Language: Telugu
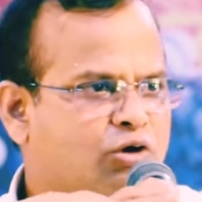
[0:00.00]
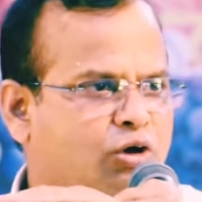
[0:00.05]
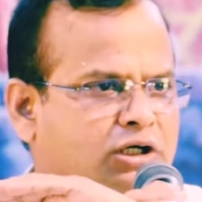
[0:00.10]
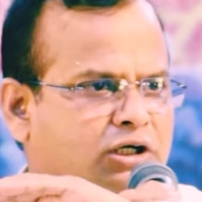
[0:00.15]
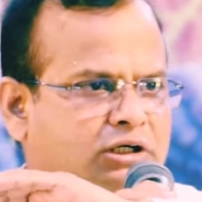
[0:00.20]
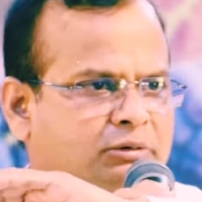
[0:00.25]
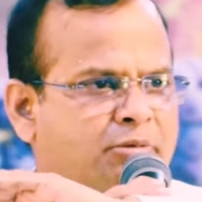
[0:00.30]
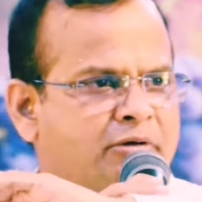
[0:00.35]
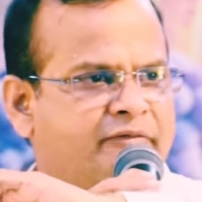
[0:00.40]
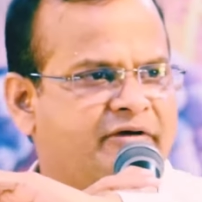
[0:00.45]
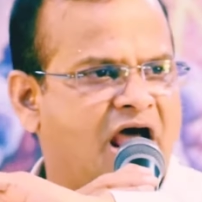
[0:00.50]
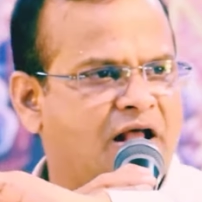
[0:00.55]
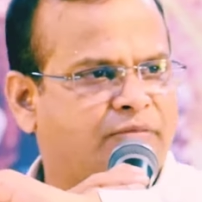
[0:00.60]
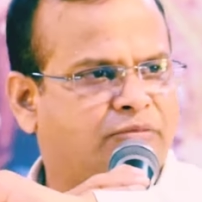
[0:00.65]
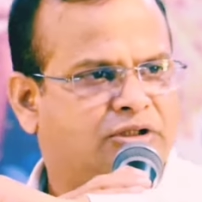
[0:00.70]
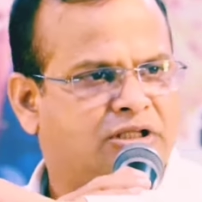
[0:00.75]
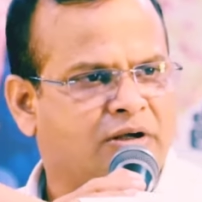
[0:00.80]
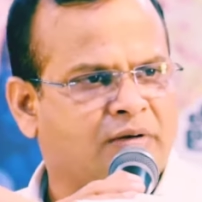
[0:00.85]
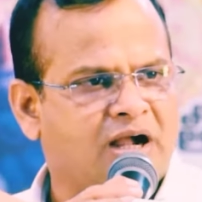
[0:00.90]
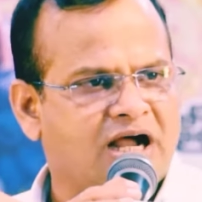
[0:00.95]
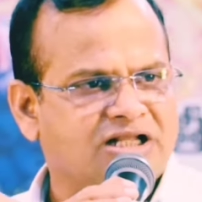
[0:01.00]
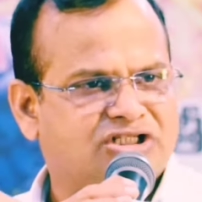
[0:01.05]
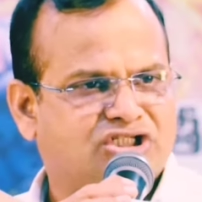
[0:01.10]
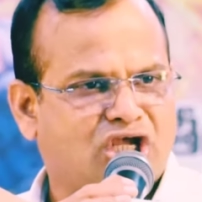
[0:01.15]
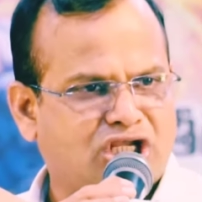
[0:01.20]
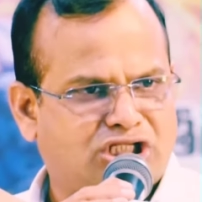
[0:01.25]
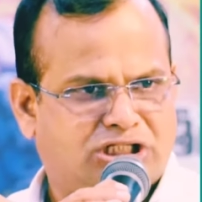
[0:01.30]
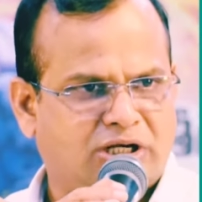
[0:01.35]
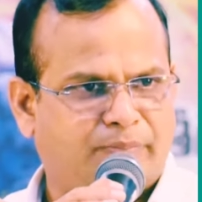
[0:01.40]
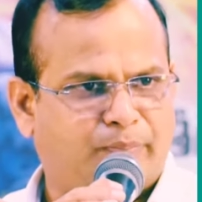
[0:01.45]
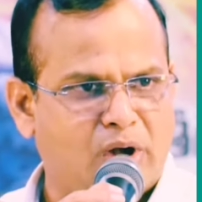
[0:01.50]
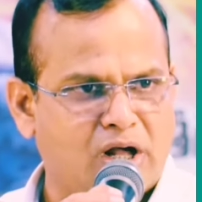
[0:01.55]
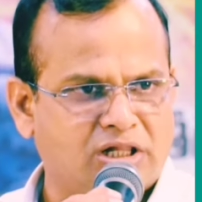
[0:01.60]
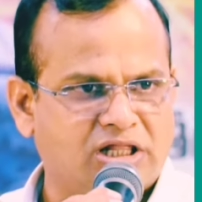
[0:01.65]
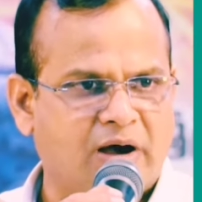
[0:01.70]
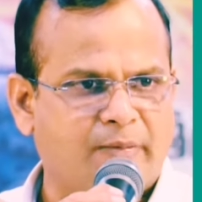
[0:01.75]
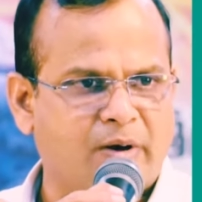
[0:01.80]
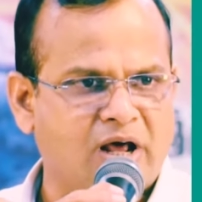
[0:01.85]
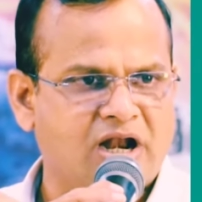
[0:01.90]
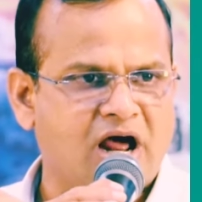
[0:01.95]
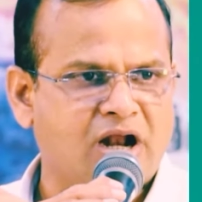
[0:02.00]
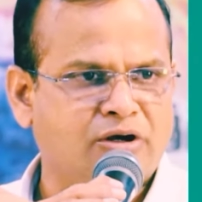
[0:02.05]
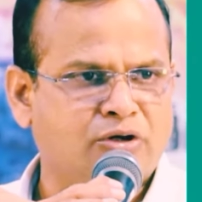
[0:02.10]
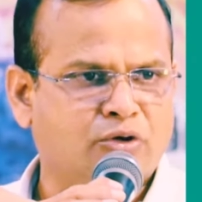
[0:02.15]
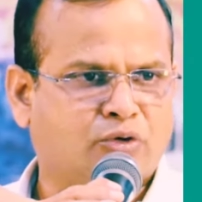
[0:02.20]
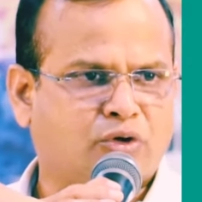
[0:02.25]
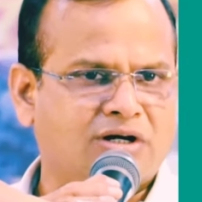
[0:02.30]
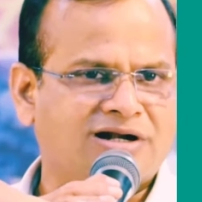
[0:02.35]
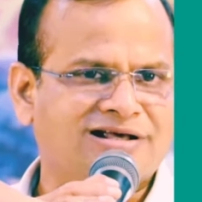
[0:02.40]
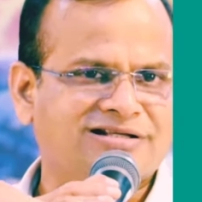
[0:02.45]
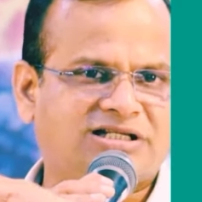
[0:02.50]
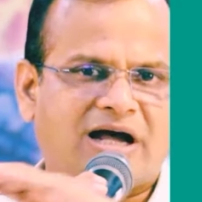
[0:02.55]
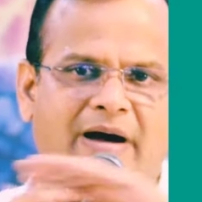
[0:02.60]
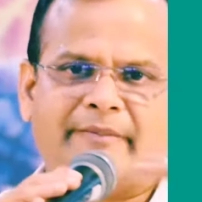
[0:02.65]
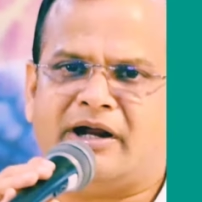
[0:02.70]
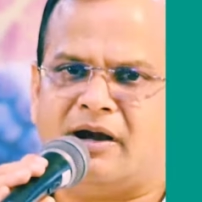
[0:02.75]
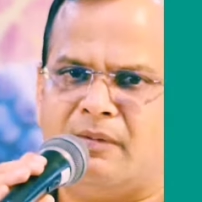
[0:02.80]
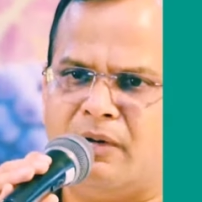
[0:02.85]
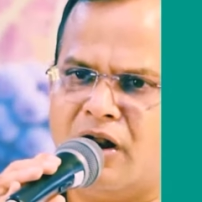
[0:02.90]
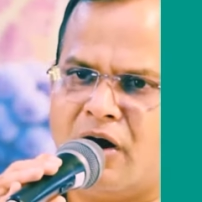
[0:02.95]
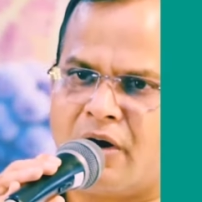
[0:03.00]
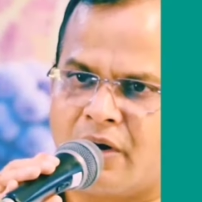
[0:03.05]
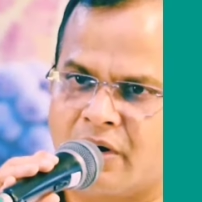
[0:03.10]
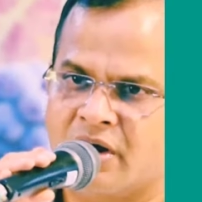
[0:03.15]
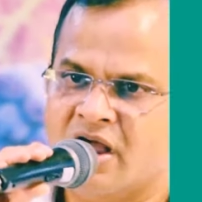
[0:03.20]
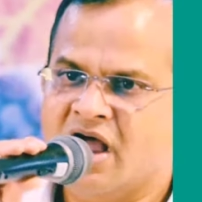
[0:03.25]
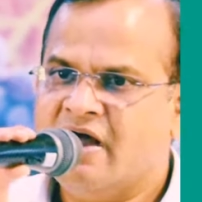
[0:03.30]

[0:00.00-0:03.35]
కుటుంబ వ్యాప్తంగా చచ్చిపోదామని అనుకున్న సమయంలో